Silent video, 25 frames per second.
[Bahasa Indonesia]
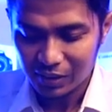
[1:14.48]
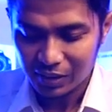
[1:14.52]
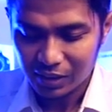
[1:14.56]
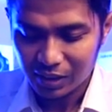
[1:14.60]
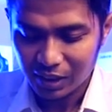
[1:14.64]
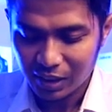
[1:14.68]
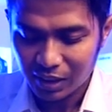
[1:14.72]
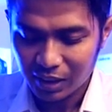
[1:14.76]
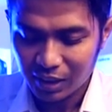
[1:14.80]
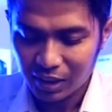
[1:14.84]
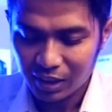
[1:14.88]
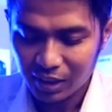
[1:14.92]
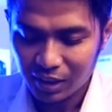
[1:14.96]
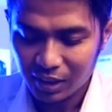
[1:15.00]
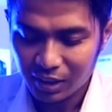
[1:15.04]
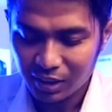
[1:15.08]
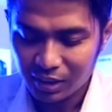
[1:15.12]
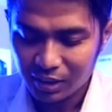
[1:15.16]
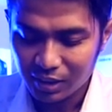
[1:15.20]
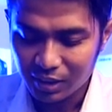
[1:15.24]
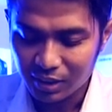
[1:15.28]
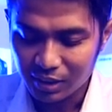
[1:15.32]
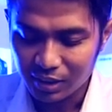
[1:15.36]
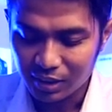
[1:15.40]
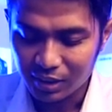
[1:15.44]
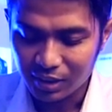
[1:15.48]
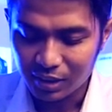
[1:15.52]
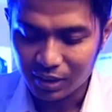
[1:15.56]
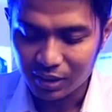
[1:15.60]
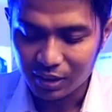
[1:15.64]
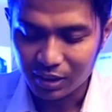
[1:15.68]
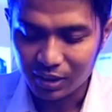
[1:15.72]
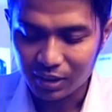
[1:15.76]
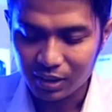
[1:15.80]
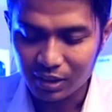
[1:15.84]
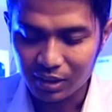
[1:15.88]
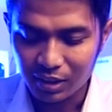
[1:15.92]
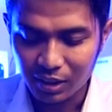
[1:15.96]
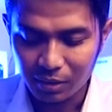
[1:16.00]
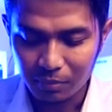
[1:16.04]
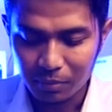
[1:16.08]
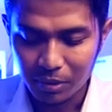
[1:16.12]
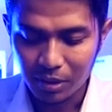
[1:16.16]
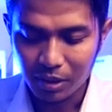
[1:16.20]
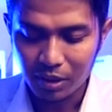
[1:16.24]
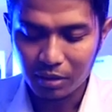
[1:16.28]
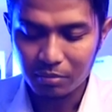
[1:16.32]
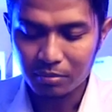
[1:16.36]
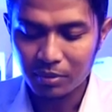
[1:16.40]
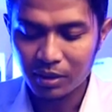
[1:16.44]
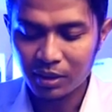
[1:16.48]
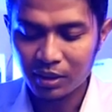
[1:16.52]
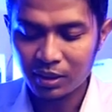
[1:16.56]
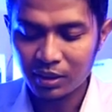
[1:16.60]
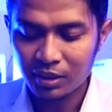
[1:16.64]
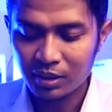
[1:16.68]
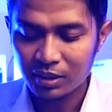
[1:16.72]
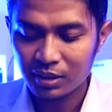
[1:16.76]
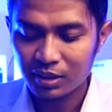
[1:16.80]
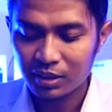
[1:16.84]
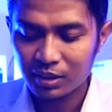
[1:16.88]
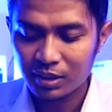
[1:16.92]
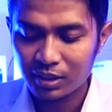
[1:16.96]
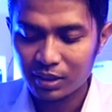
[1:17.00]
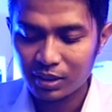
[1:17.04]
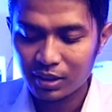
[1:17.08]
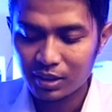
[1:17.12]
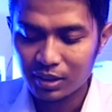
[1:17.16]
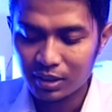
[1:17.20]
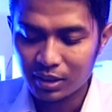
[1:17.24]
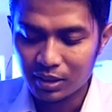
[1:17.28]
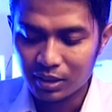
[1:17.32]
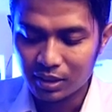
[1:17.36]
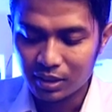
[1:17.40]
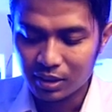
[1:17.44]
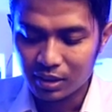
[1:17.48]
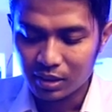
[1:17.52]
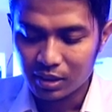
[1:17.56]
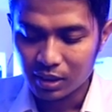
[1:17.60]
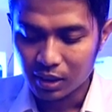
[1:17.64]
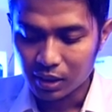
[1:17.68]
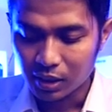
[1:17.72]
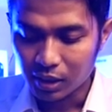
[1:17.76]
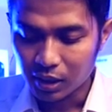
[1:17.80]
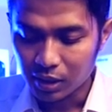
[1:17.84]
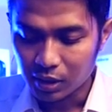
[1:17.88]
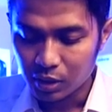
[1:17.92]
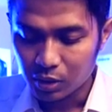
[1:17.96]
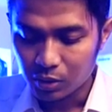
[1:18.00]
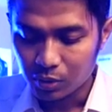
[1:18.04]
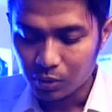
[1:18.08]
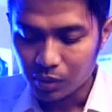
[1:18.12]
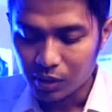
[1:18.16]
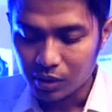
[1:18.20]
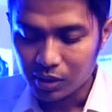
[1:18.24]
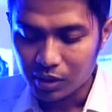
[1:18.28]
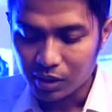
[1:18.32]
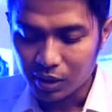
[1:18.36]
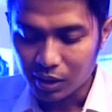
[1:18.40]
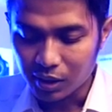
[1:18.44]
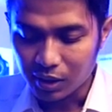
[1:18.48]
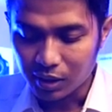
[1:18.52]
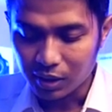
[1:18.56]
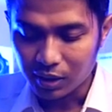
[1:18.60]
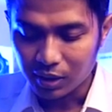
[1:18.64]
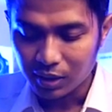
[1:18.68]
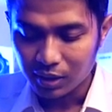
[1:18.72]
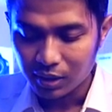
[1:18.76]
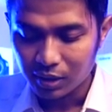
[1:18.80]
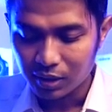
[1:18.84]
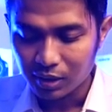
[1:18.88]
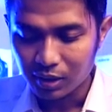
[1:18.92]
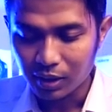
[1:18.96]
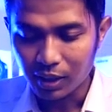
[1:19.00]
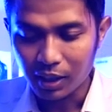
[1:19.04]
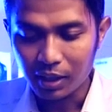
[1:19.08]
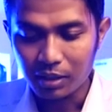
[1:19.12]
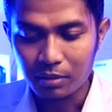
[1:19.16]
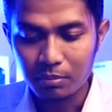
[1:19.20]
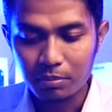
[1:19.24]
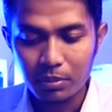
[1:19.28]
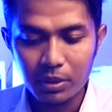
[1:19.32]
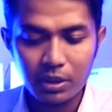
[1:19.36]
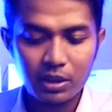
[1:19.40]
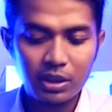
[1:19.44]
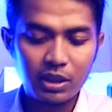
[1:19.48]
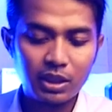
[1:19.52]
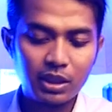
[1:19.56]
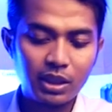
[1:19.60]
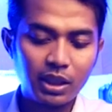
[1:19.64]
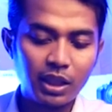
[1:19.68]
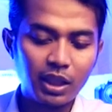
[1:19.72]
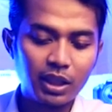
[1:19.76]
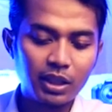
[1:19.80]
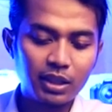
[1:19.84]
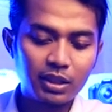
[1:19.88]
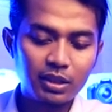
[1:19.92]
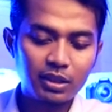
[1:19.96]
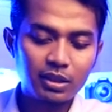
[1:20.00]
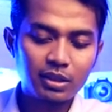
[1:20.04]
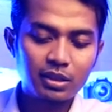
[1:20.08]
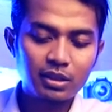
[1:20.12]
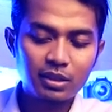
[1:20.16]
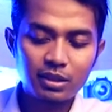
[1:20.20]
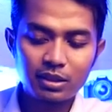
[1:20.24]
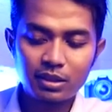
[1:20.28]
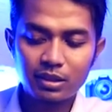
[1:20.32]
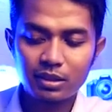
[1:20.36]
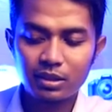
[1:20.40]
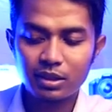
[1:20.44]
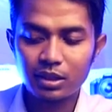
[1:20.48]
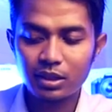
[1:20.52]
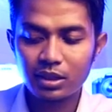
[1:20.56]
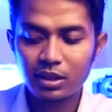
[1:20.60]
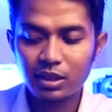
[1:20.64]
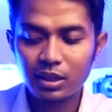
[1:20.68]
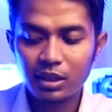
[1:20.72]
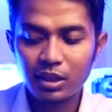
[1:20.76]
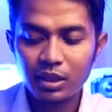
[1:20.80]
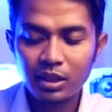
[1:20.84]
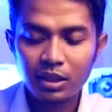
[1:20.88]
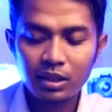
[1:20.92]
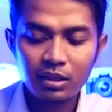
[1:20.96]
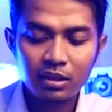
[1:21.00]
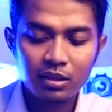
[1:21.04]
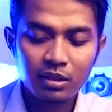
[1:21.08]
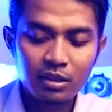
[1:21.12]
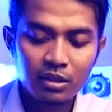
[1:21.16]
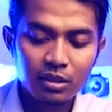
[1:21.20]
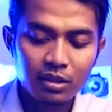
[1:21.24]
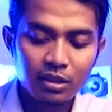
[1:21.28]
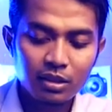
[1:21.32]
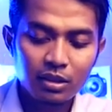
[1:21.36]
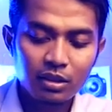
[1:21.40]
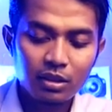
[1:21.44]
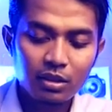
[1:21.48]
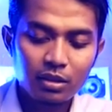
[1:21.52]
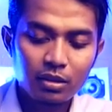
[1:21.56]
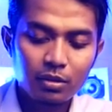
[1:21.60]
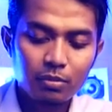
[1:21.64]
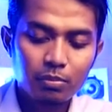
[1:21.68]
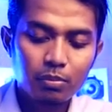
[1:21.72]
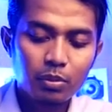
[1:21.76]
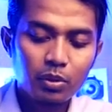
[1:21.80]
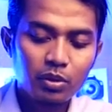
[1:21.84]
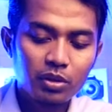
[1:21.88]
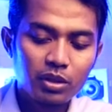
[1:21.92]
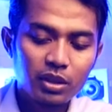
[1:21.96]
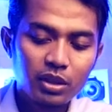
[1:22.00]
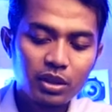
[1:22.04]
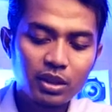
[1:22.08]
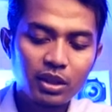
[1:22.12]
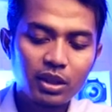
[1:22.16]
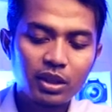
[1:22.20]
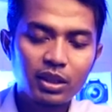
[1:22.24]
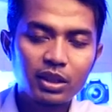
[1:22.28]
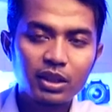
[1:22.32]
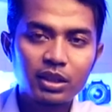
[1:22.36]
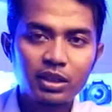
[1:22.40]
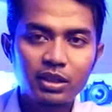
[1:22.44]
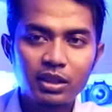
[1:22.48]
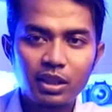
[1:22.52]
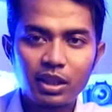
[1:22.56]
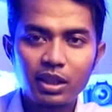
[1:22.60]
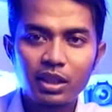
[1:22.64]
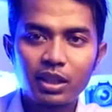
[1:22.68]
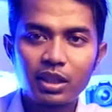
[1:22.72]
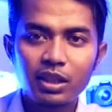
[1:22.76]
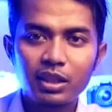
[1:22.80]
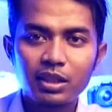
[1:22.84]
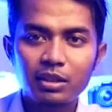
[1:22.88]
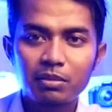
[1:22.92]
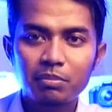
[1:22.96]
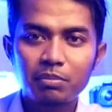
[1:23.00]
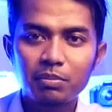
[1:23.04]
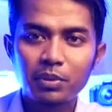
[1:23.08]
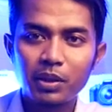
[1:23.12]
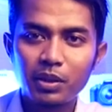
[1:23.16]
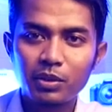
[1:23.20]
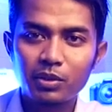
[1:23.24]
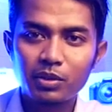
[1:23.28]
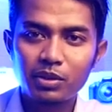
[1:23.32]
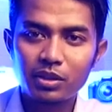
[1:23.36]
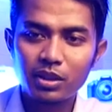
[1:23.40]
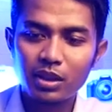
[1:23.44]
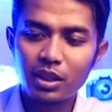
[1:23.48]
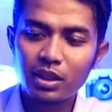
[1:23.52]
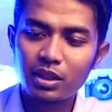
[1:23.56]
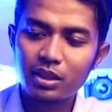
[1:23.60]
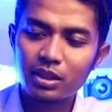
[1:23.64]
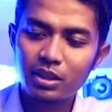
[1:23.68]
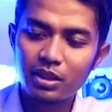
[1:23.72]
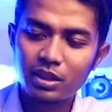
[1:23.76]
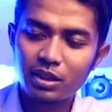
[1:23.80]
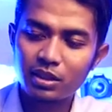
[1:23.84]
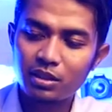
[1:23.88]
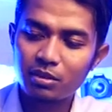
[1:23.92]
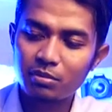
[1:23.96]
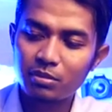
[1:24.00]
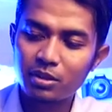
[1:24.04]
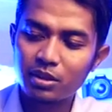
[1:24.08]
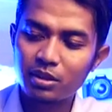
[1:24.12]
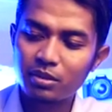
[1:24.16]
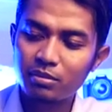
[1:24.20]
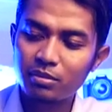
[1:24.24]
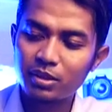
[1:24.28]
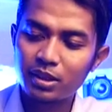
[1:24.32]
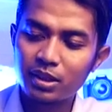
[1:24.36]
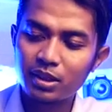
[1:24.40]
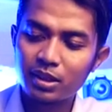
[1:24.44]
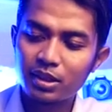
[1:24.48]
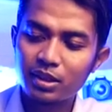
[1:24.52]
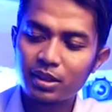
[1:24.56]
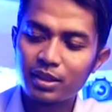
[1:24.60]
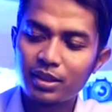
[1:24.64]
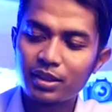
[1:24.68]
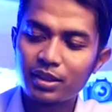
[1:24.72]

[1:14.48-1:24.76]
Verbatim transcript: oke uh, yang pertama sekat cuaca tahan percikan jadi bodinya ini sangat bagus sekali nih teman-teman